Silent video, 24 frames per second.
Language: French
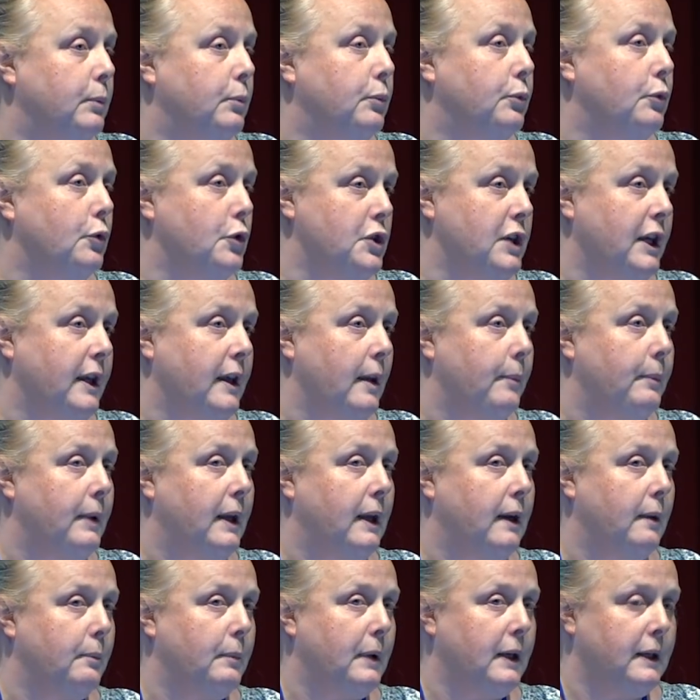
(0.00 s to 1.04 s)
pour chaque
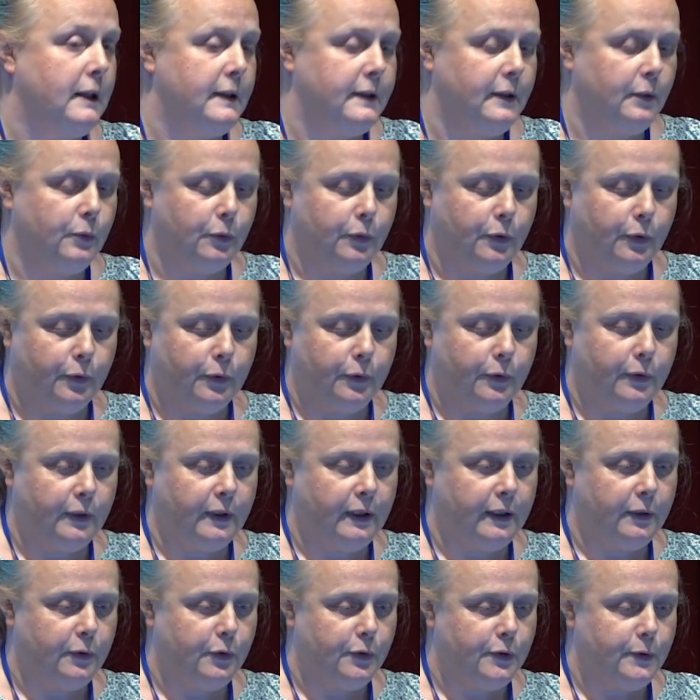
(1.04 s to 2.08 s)
appel par les écoutantes
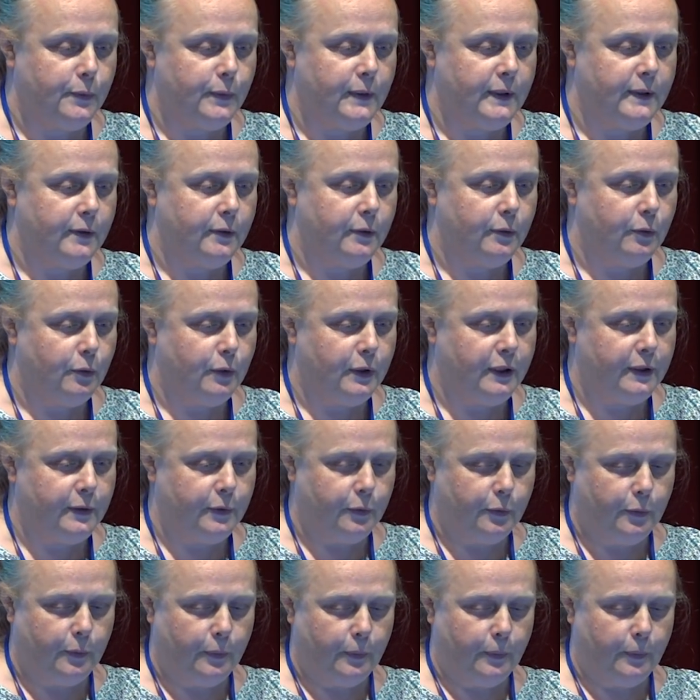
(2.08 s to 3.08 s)
et transmise euh, au réseau.